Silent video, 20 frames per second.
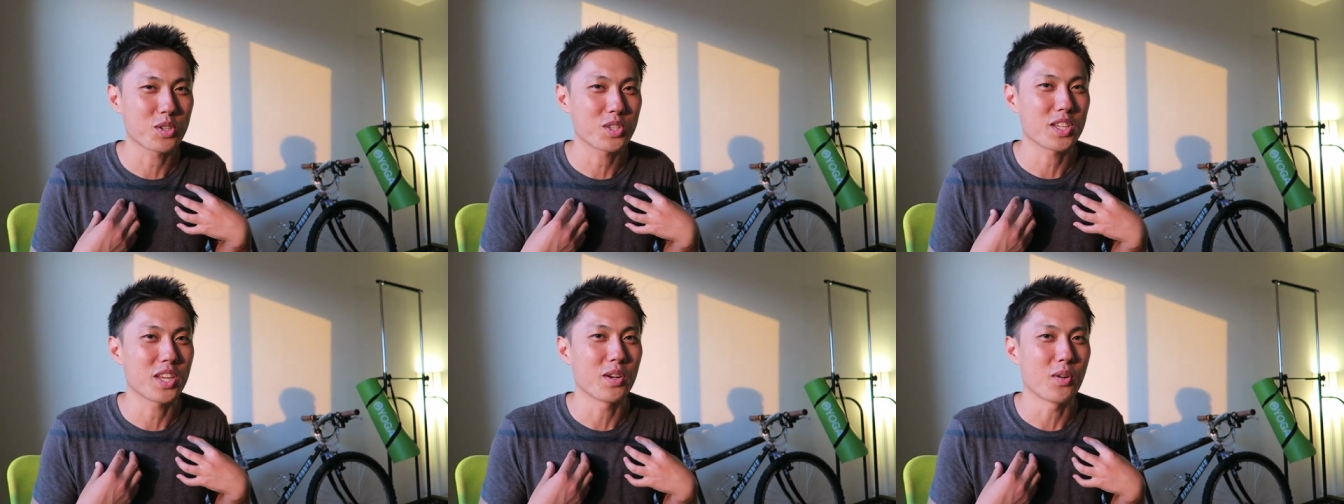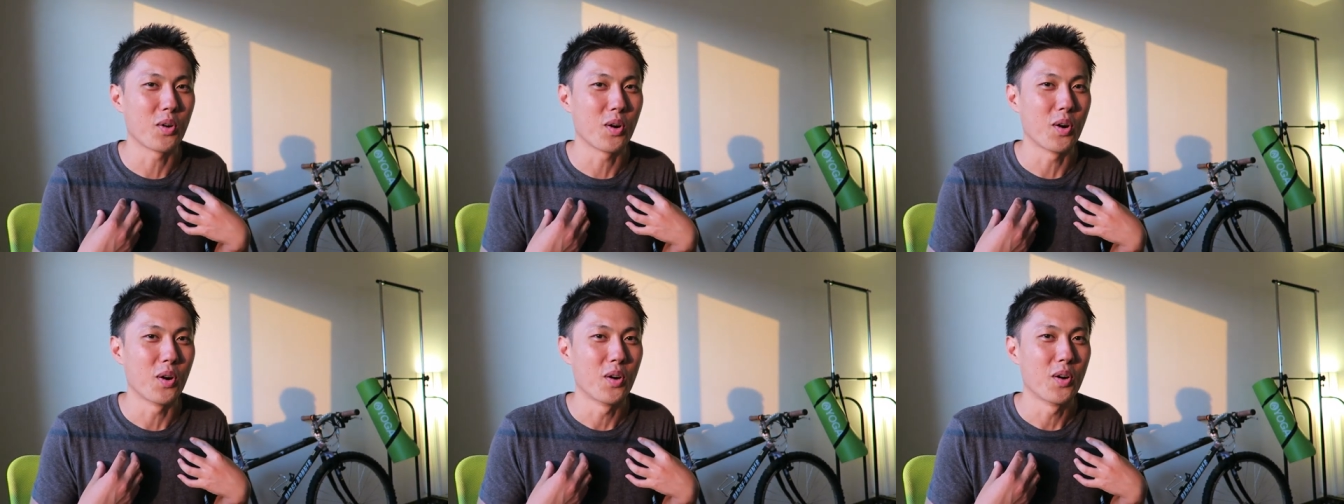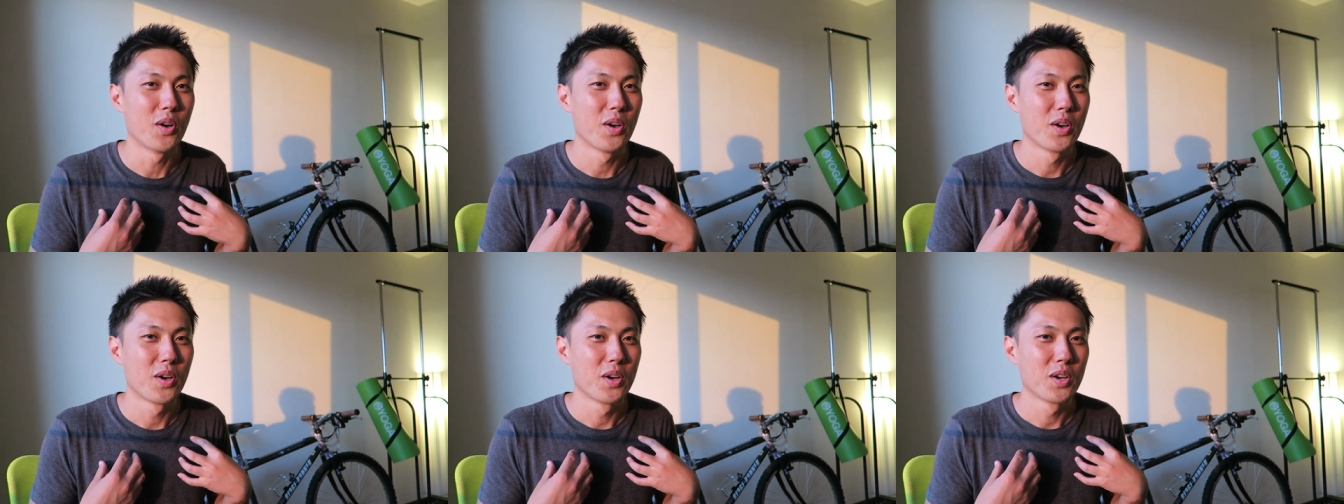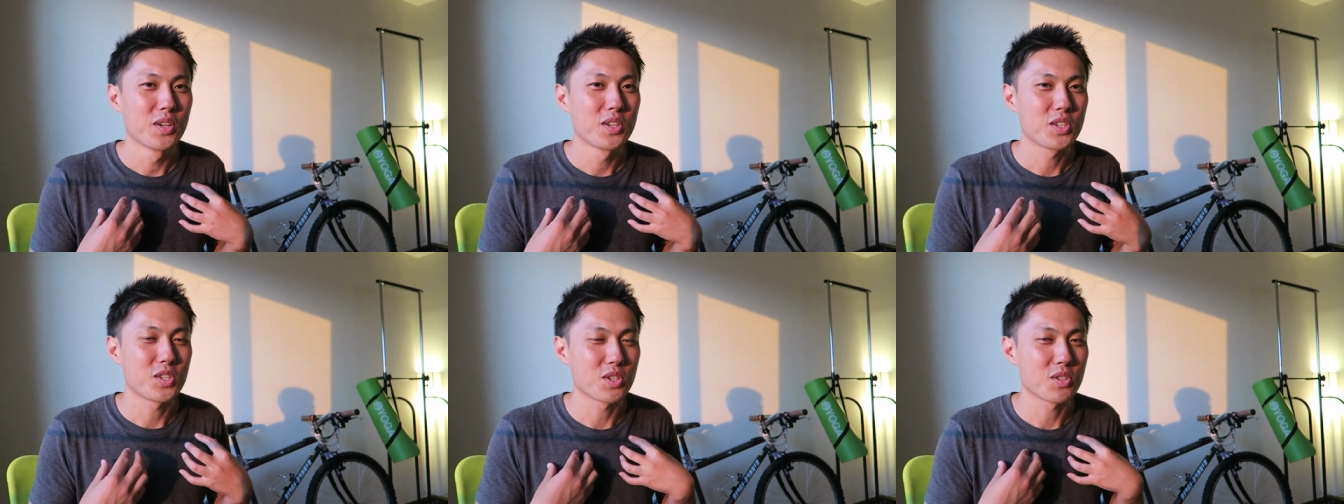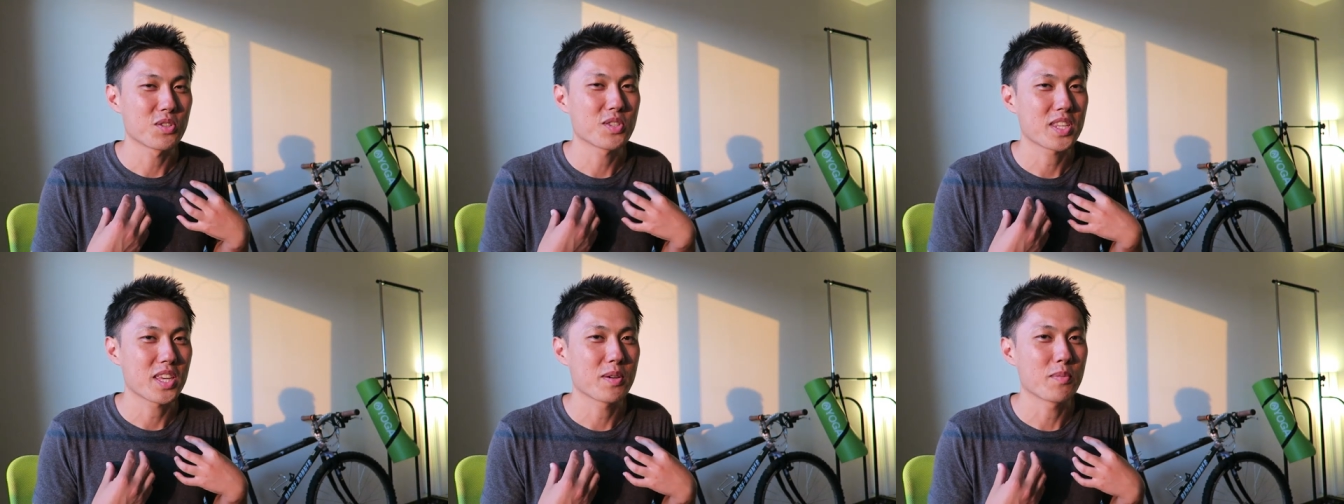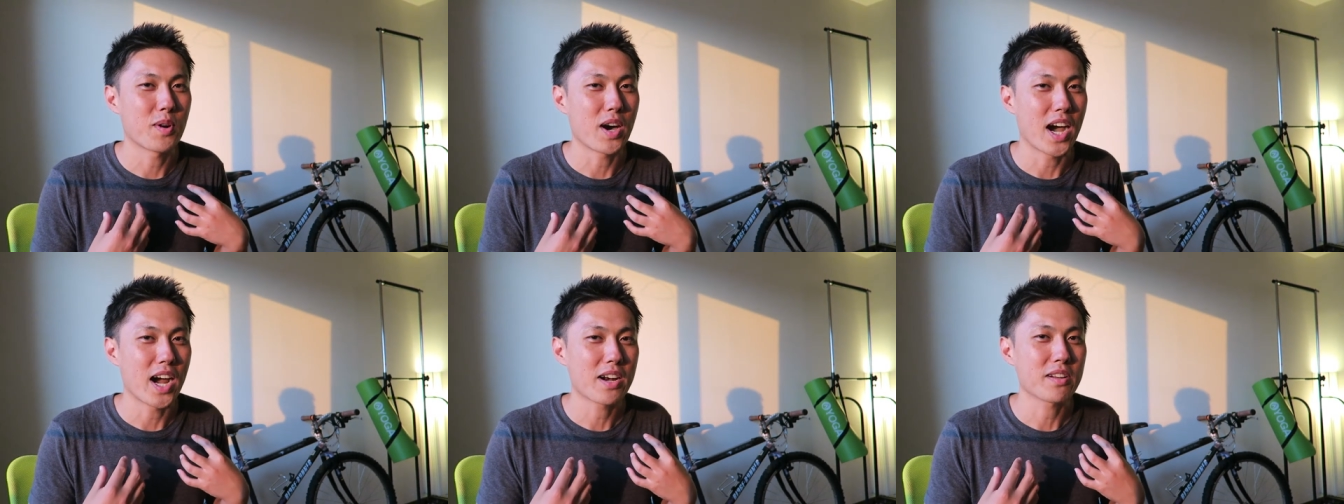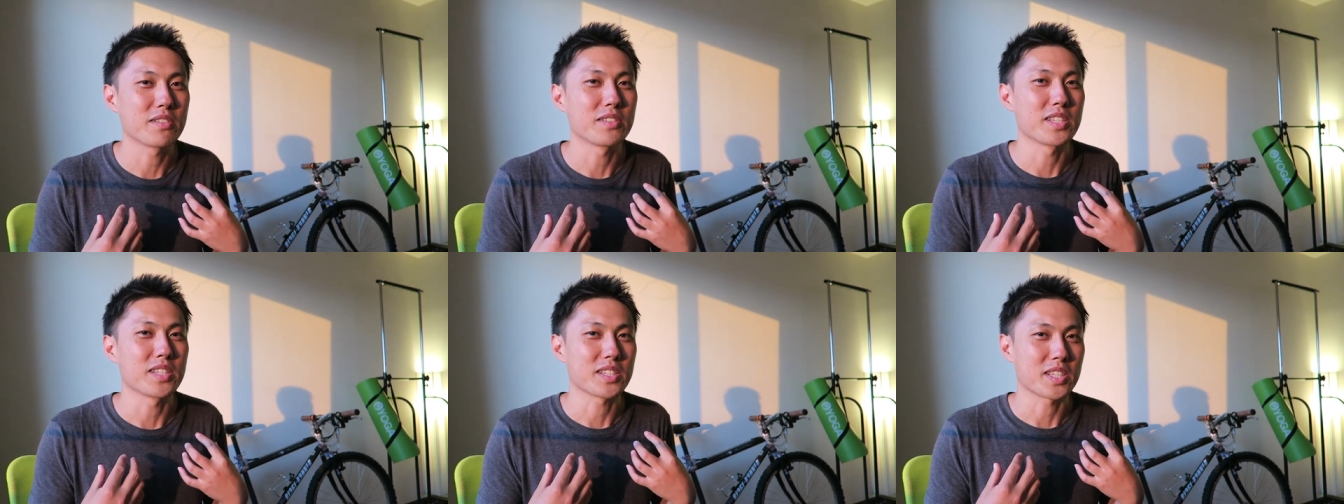しての修正もあ
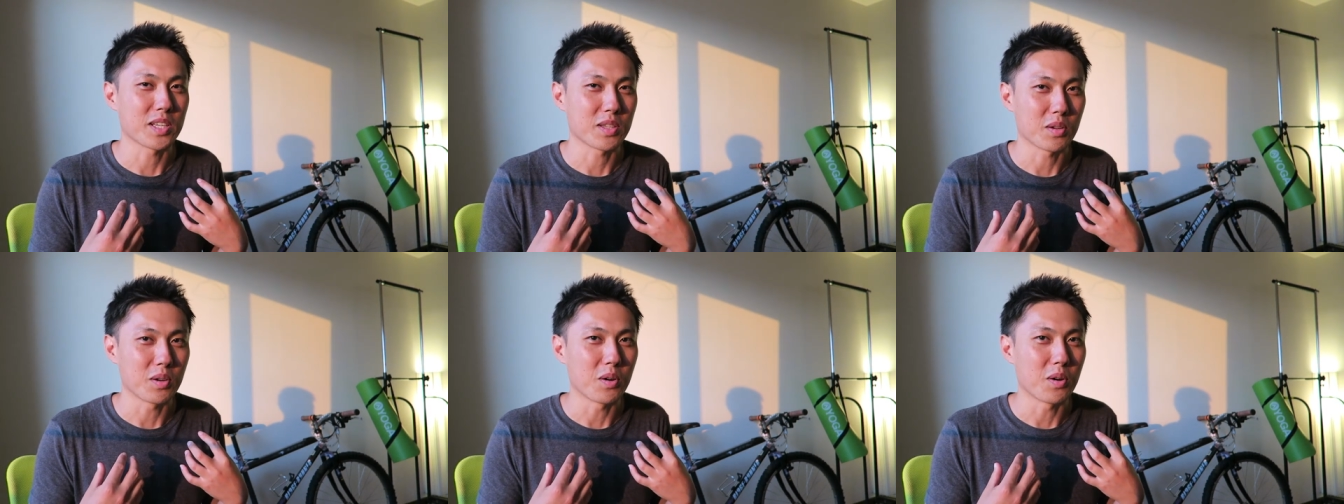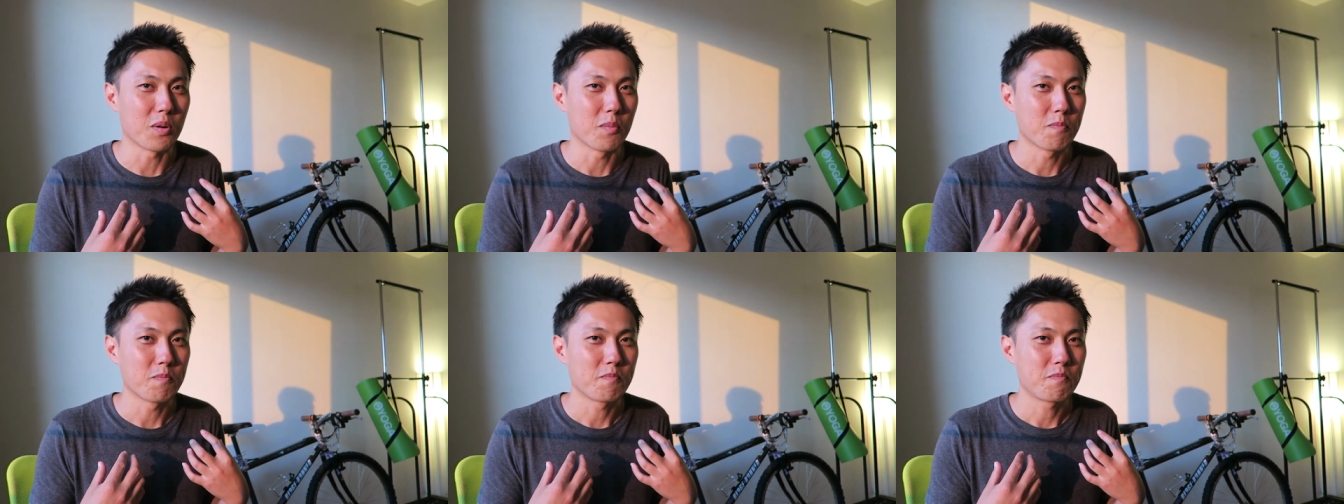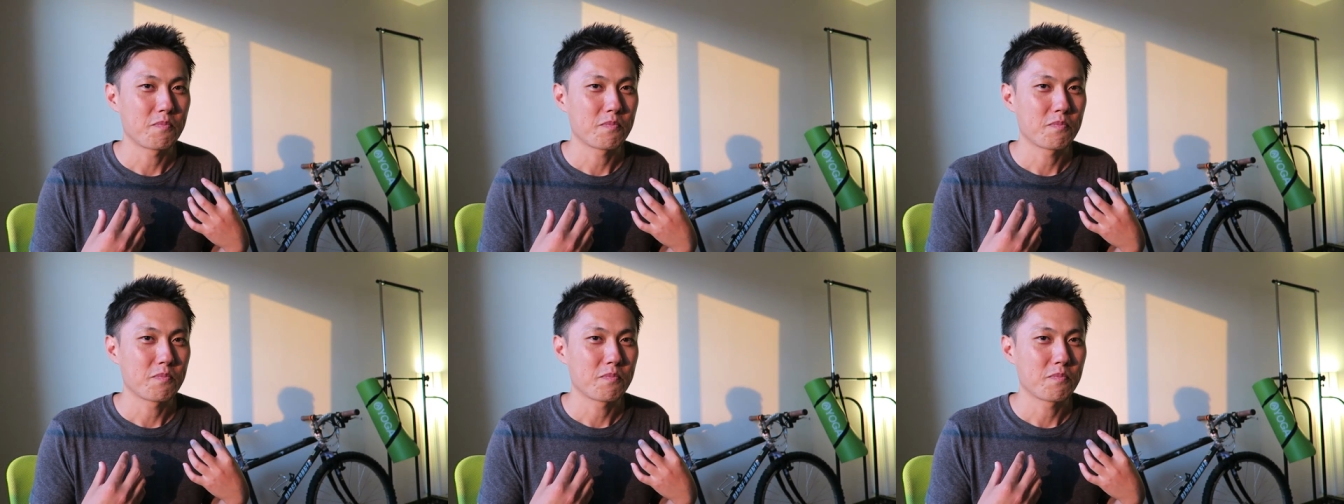るんですけど、